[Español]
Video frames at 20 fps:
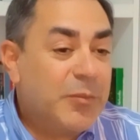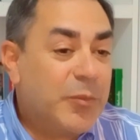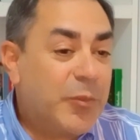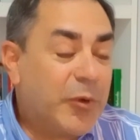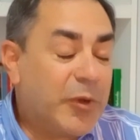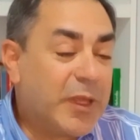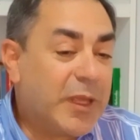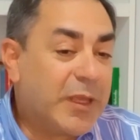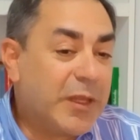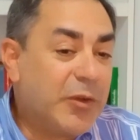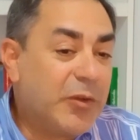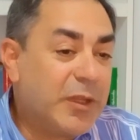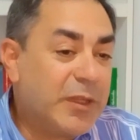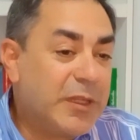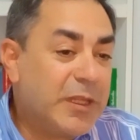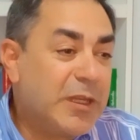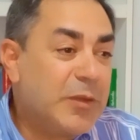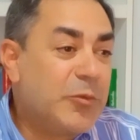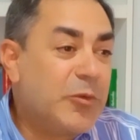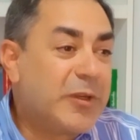Porque creo que
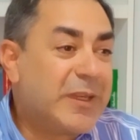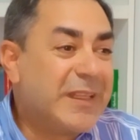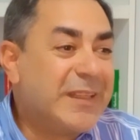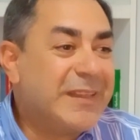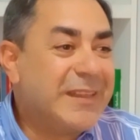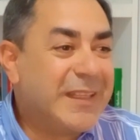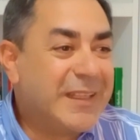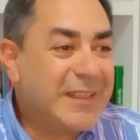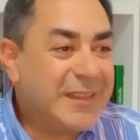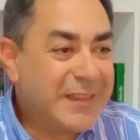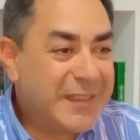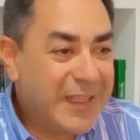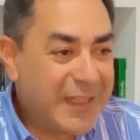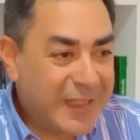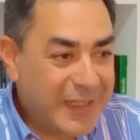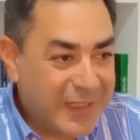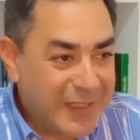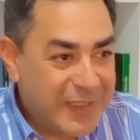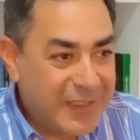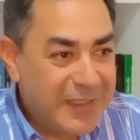tenemos que
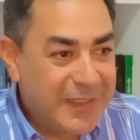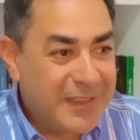entender